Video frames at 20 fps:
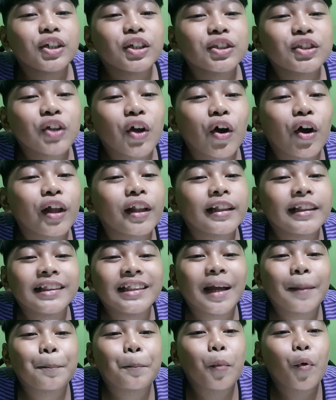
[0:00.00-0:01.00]
years old
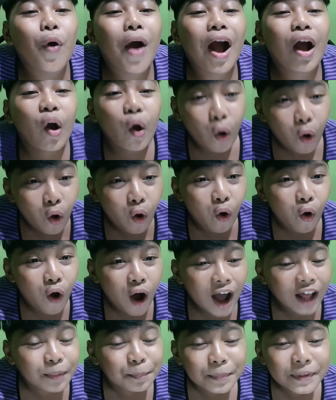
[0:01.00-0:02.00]
na po
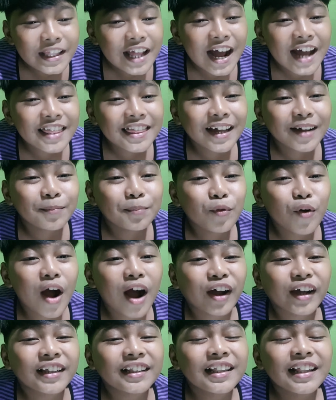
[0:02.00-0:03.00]
ako at pinanganak po
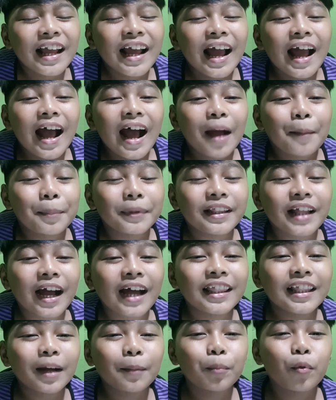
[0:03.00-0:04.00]
aking
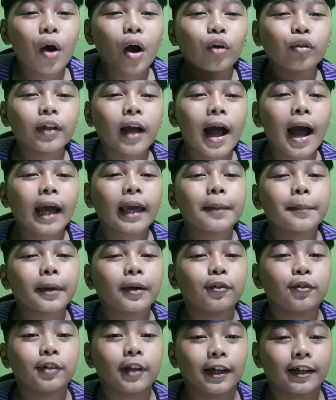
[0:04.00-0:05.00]
pinanganak po ako ng aking
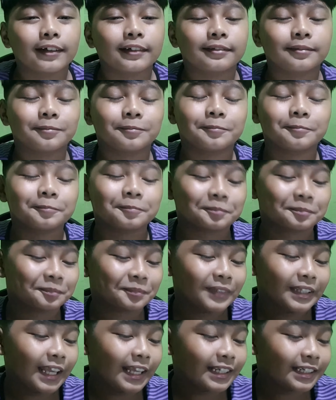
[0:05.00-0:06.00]
magulang.
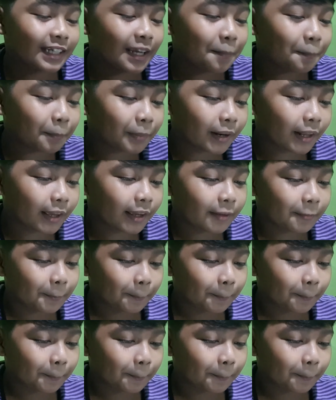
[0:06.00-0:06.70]
Siyempre.